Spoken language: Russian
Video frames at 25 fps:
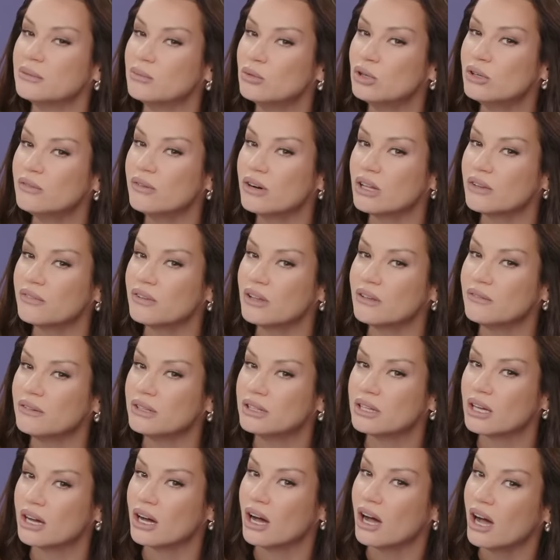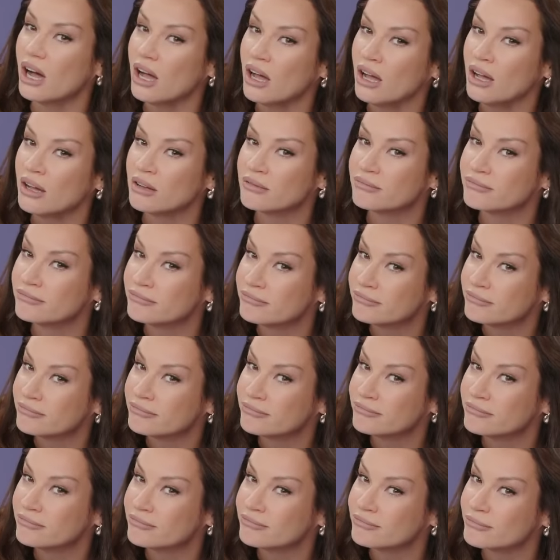буква алфавита. А?
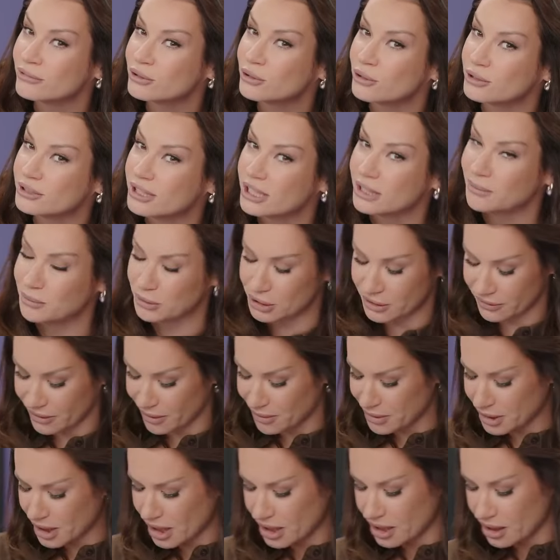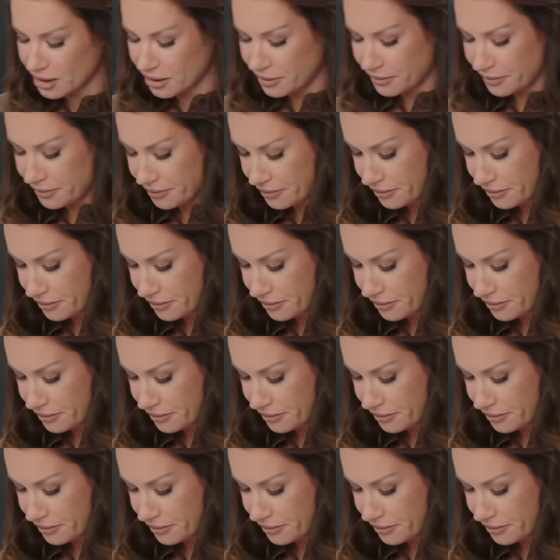Кто знает, пишите в комментариях.